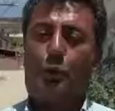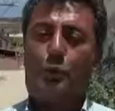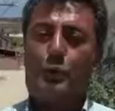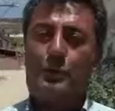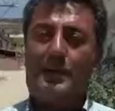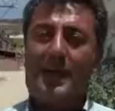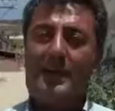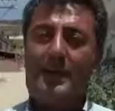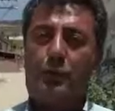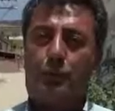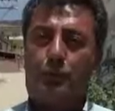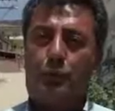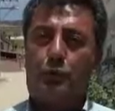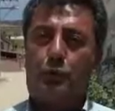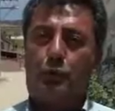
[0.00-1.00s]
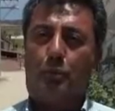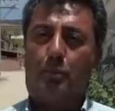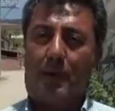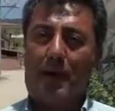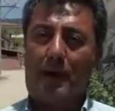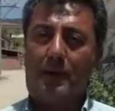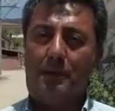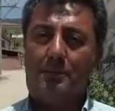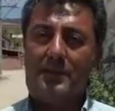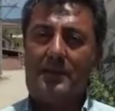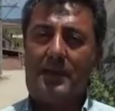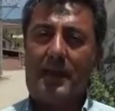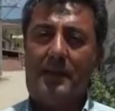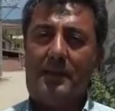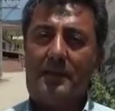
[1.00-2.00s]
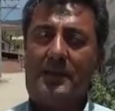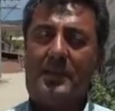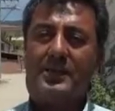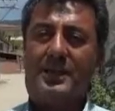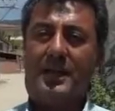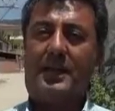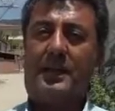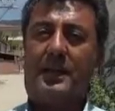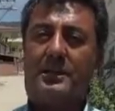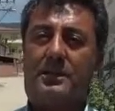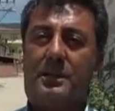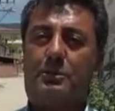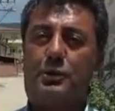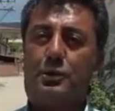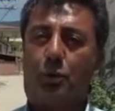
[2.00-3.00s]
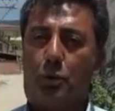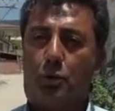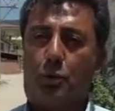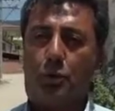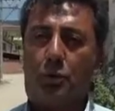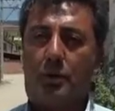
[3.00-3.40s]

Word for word: 450 nüfuslu mahallemizde hiç şeker hastamız yok.